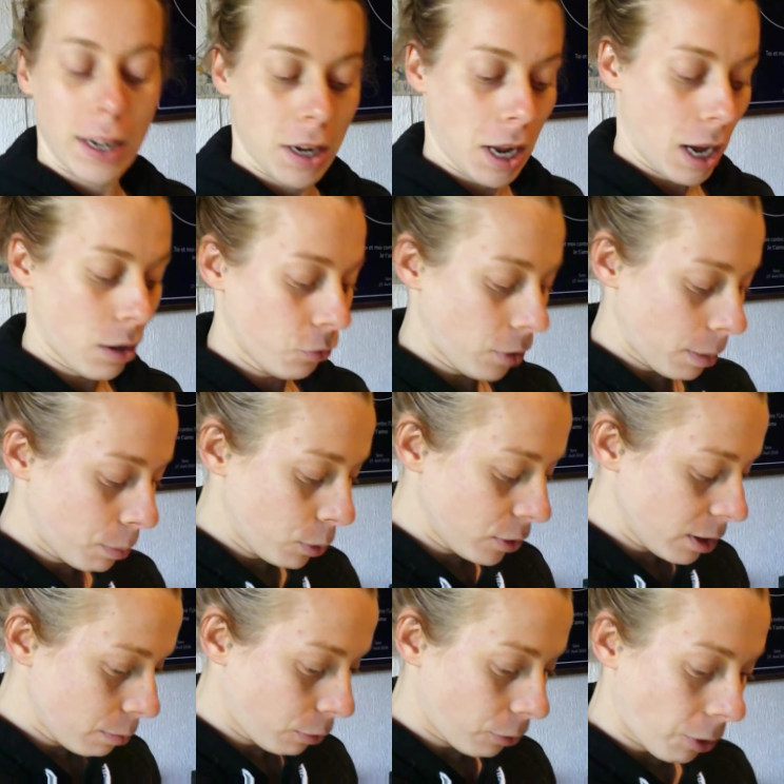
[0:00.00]
là on va
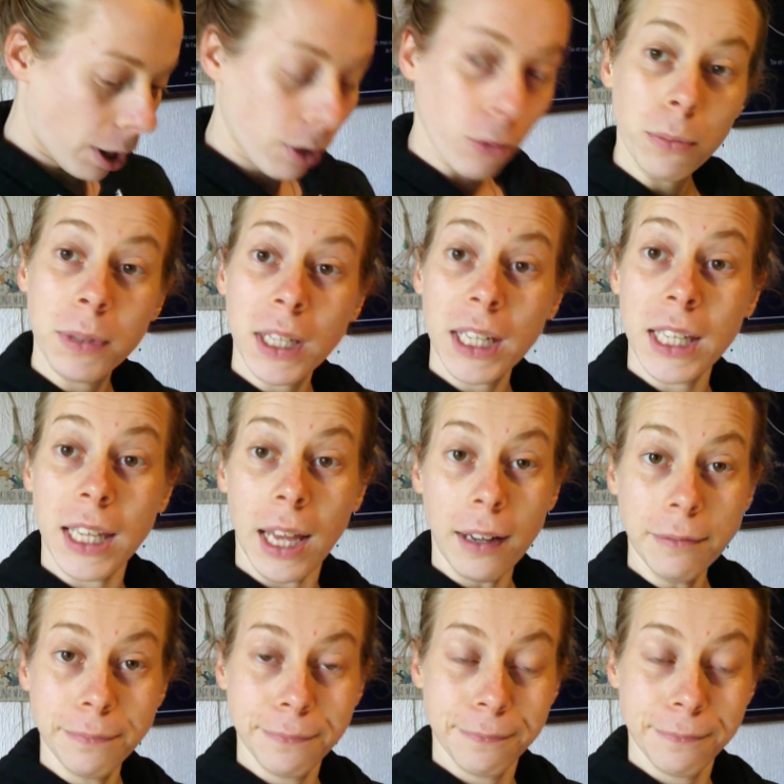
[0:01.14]
peser pour voir combien il y a.